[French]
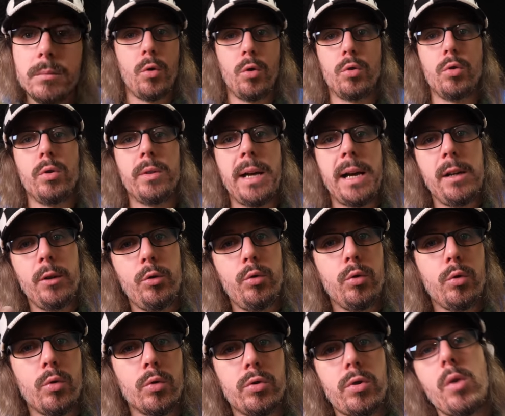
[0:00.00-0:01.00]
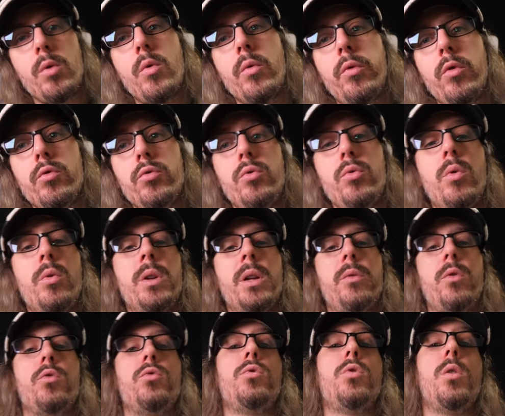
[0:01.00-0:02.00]
Au total, toutes consoles confondues, on a
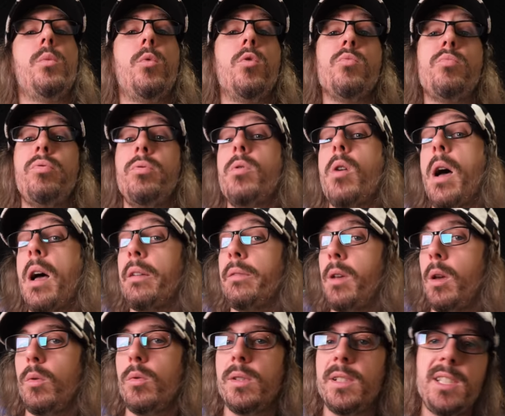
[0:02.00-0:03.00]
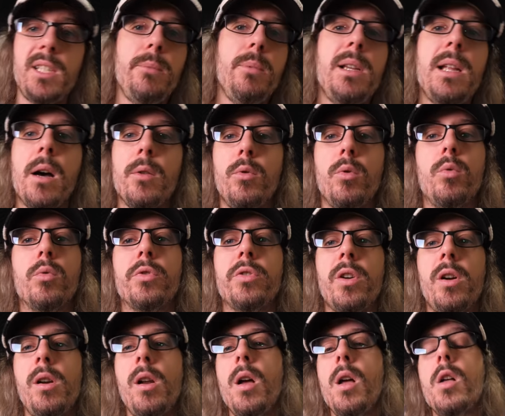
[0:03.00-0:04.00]
vendu dans le monde plus de 1,6 milliard de
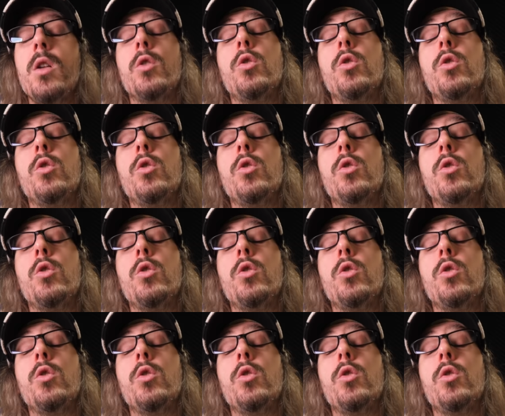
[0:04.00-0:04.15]
consoles,